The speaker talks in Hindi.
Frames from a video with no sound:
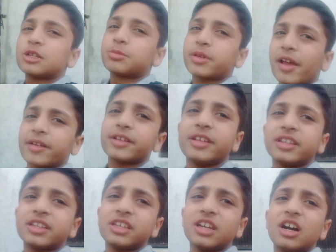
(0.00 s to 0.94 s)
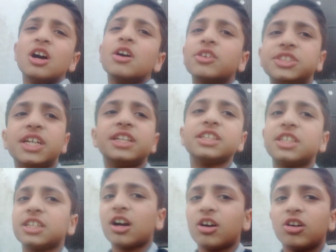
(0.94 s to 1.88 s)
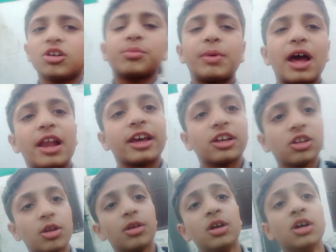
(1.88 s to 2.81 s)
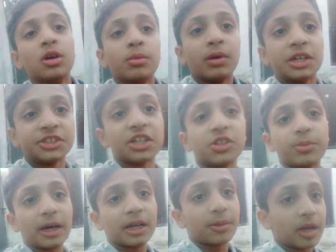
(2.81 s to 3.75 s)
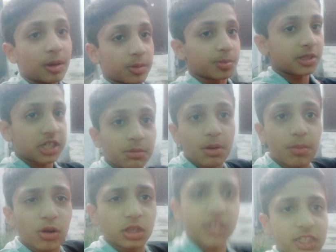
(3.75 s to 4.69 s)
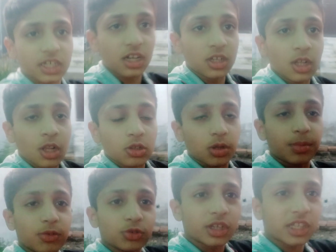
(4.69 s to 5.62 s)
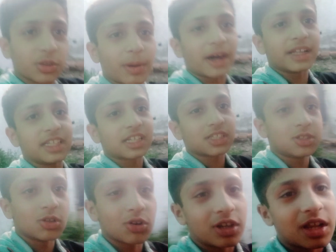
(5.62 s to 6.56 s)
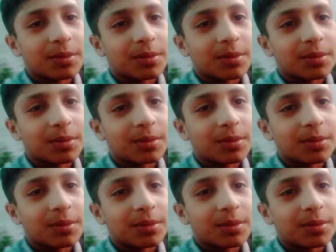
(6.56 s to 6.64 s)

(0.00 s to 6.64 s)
किया सब्सक्राइब नहीं किया शेयर नहीं किया और बेल आइकन माशा दोबारा मैंने आपको पिछले भी बोल दिया था तो अभी उधर दबा दिए किसी लोगों